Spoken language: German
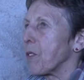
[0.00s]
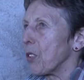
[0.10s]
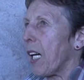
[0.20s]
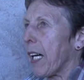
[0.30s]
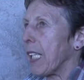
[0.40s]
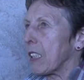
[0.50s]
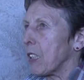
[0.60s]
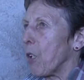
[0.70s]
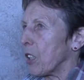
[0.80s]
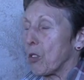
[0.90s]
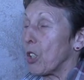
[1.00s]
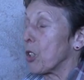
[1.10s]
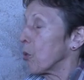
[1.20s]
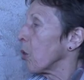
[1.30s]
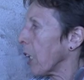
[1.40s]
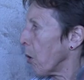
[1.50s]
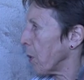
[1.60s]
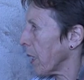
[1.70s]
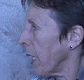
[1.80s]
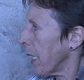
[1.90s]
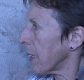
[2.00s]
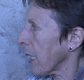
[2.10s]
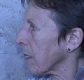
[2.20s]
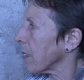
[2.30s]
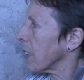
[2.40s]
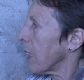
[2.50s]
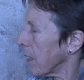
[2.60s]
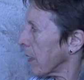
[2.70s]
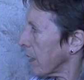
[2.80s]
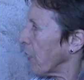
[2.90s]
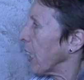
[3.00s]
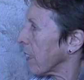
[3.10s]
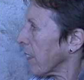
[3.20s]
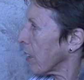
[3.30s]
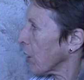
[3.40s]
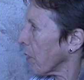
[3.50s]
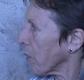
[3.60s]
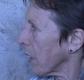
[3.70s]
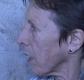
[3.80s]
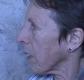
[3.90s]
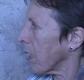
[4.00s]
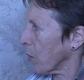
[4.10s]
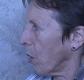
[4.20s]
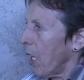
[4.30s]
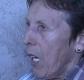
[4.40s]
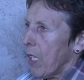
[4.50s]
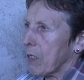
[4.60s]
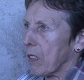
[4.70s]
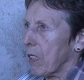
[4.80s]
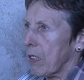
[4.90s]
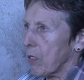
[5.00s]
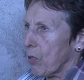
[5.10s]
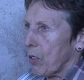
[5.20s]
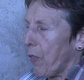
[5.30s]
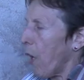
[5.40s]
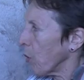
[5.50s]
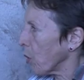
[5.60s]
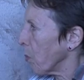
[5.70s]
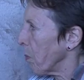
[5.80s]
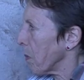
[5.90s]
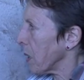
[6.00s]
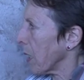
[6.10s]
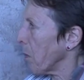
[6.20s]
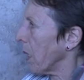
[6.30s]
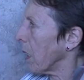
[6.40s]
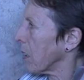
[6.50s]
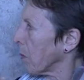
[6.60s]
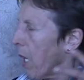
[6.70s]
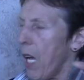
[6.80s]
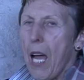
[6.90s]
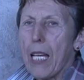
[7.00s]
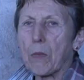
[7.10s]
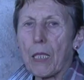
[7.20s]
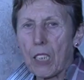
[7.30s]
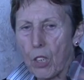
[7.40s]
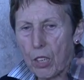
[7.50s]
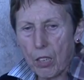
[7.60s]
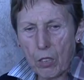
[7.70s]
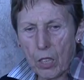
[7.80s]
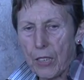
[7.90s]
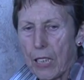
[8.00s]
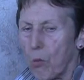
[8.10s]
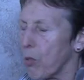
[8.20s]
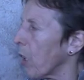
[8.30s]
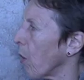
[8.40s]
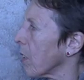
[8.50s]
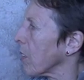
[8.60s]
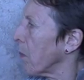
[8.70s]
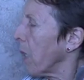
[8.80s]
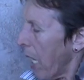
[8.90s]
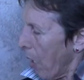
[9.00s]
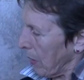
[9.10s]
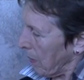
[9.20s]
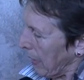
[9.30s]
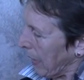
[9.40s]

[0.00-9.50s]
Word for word: von der Arena, die waren natürlich unglaublich in der ganzen in der Zivilgesellschaft. Nicht? Also es hat dann also die Frauengruppen haben sich gewählt. Es war, es war dann natürlich ein ziviler Ungehorsam. In,